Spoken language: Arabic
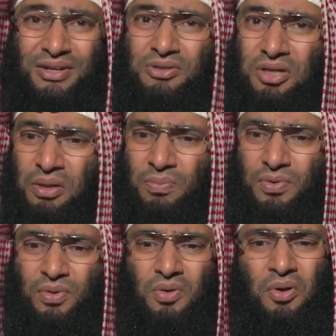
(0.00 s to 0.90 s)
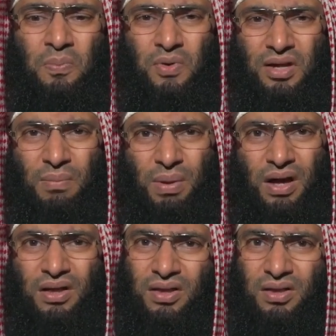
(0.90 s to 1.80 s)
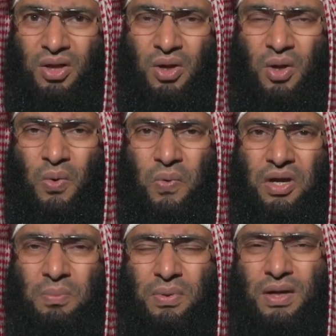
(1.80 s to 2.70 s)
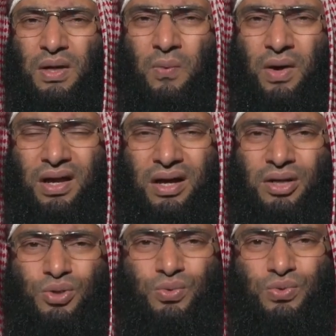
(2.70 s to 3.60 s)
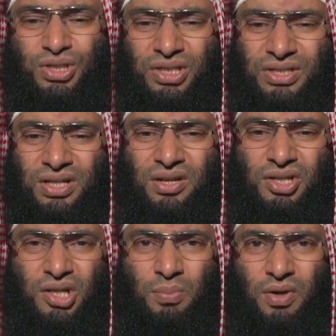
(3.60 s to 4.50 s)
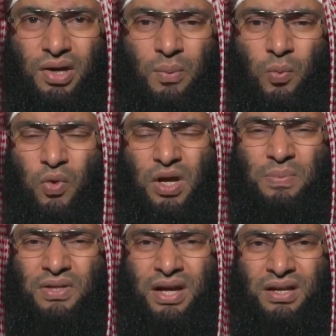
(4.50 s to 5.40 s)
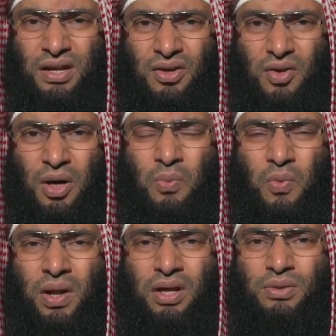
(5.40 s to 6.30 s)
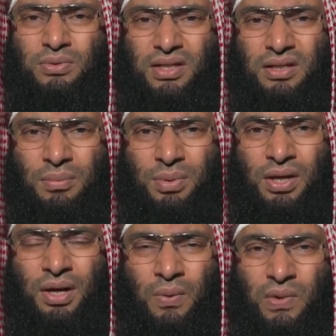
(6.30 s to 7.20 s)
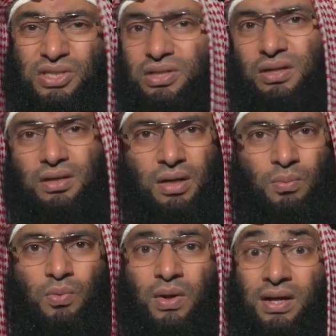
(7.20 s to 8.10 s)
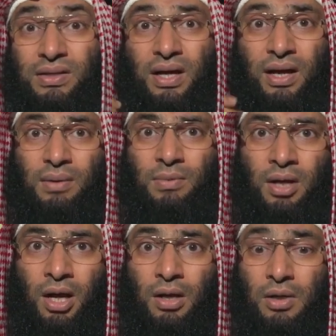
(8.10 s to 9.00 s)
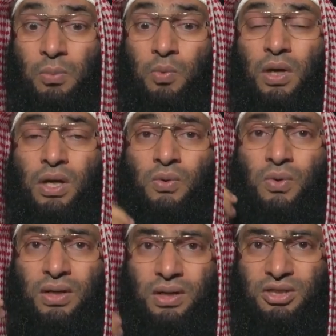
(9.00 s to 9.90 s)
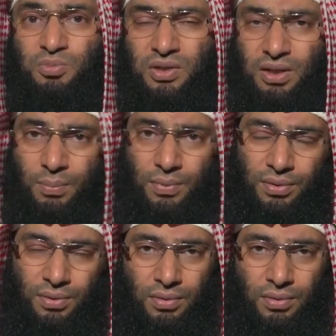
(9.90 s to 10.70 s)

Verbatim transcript: الخمر أم الخبائث وكبيرة ولا يجوز الإنسان يشرب الخمر ويبتعد عن الخمر ولا يجوز أن يبيع أو يشتري الخمر ولا يتعامل الخمر ولا يعالج بالخمر